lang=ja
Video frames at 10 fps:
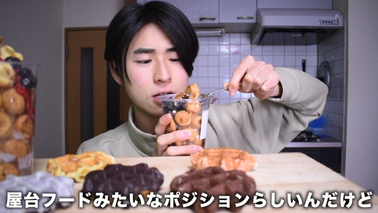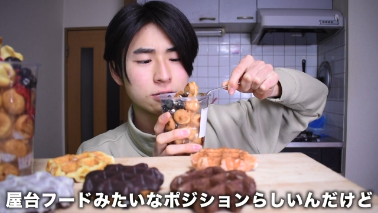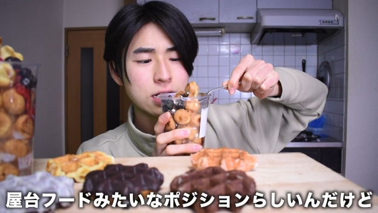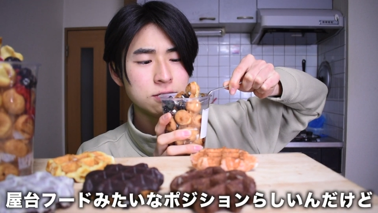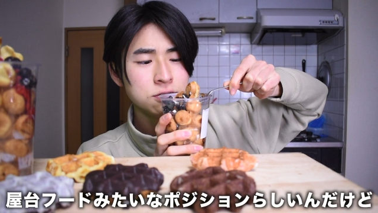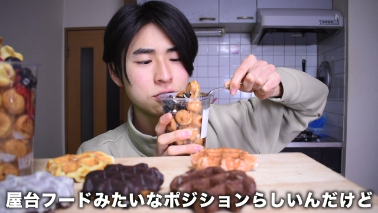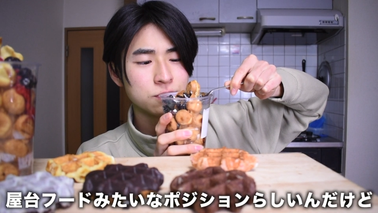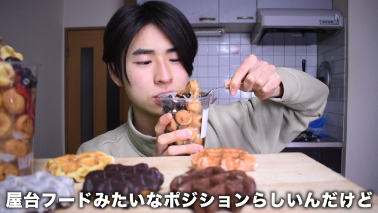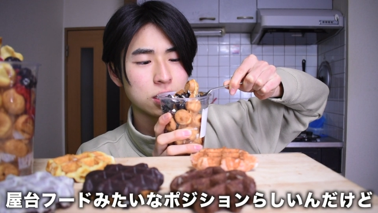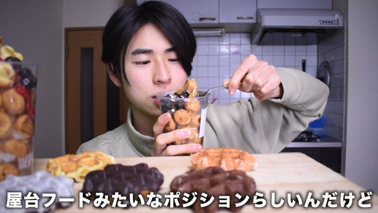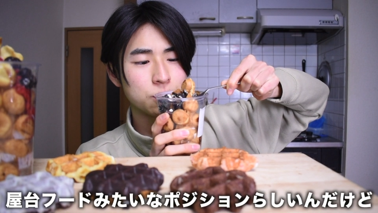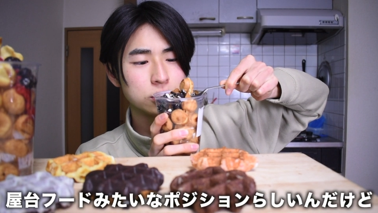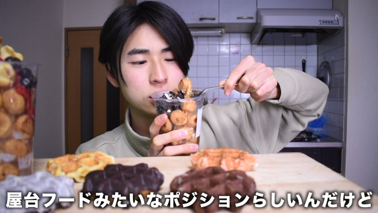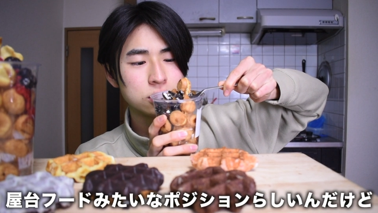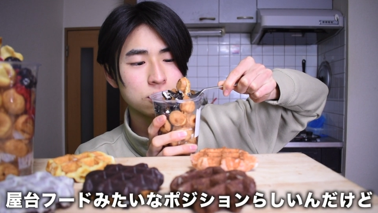屋台フードみたいな
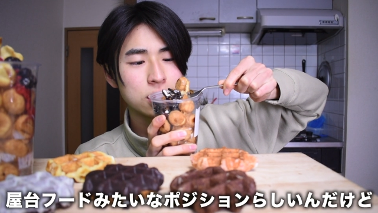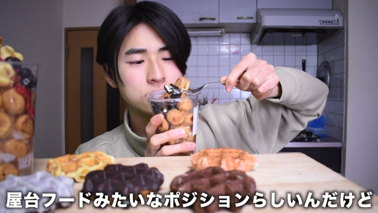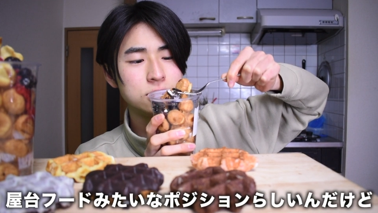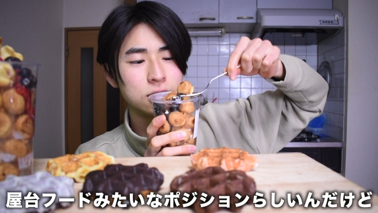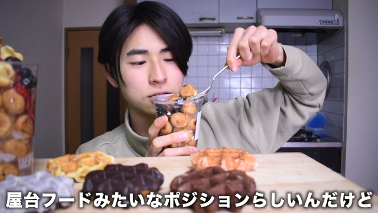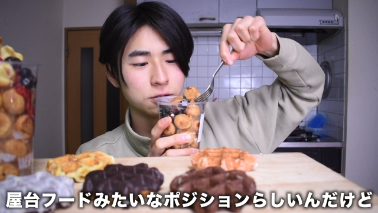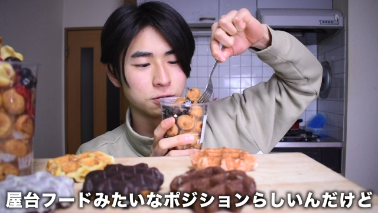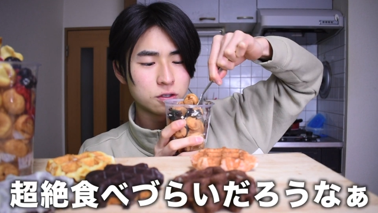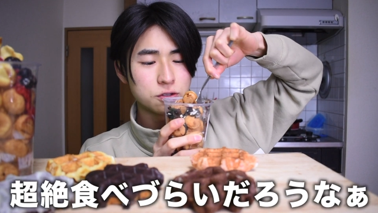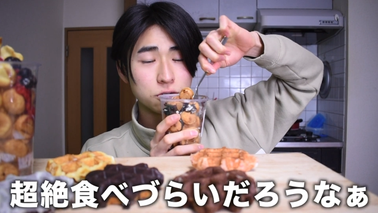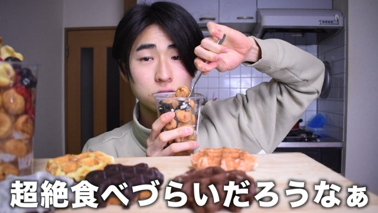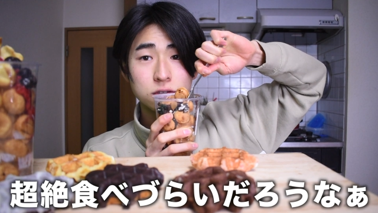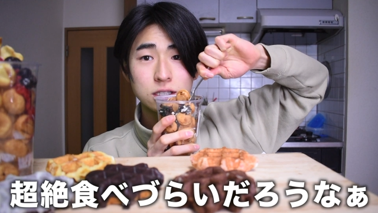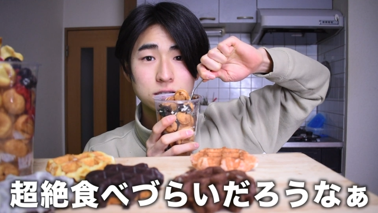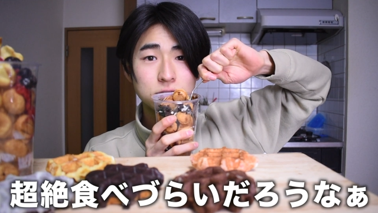ポジションらしいんだけど、
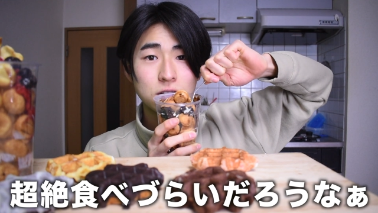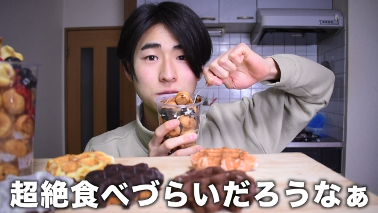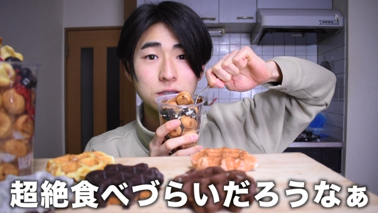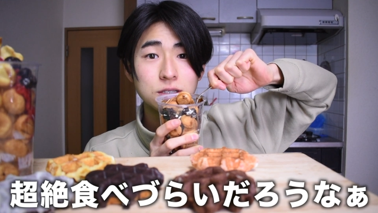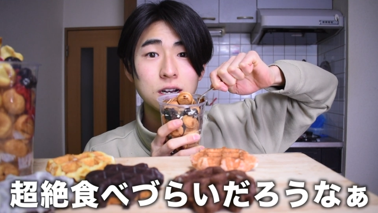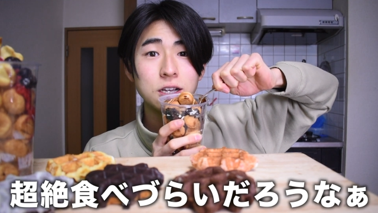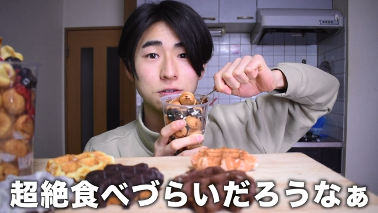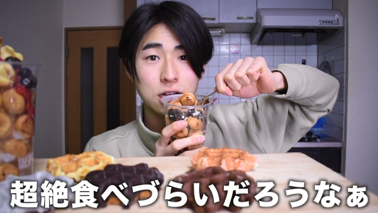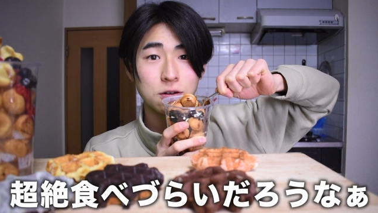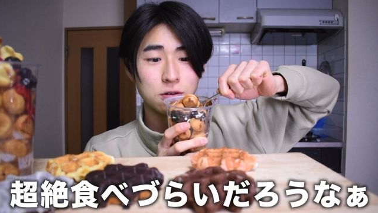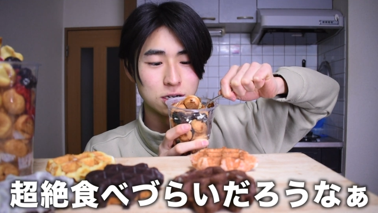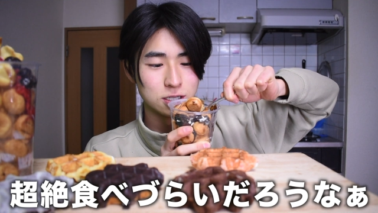超絶食べづらいよな、これ